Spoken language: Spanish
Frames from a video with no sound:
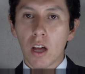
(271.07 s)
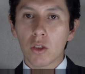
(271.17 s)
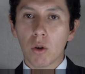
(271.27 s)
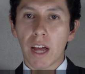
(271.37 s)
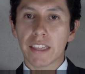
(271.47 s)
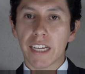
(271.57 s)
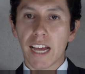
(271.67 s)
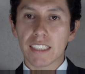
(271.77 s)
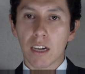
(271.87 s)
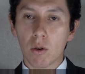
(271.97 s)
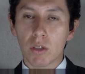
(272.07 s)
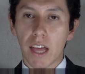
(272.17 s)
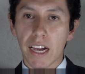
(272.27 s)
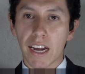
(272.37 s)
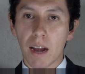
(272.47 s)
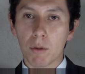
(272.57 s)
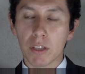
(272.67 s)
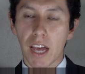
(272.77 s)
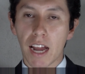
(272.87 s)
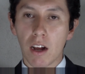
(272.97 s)
durante la Segunda Guerra
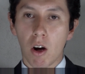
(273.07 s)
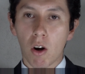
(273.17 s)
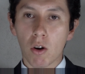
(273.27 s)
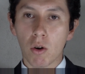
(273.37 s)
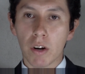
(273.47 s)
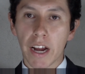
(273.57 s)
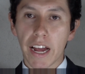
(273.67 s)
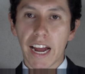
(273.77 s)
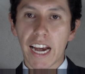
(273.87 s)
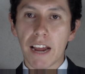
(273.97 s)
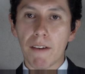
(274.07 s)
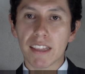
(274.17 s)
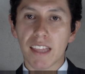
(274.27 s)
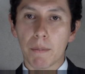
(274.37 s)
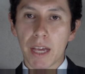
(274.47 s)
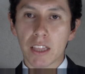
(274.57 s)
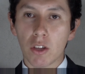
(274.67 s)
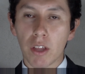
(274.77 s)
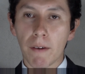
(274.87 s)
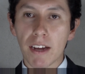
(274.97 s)
Mundial ocurre el levantamiento
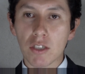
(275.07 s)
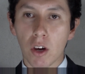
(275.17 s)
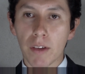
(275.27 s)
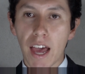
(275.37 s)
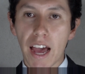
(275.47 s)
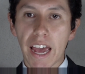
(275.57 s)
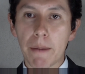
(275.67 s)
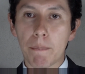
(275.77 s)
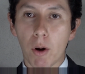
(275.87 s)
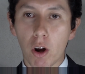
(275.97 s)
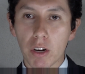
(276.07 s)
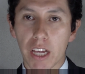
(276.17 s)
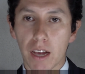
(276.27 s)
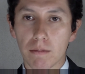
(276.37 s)
de Varsovia en Polonia.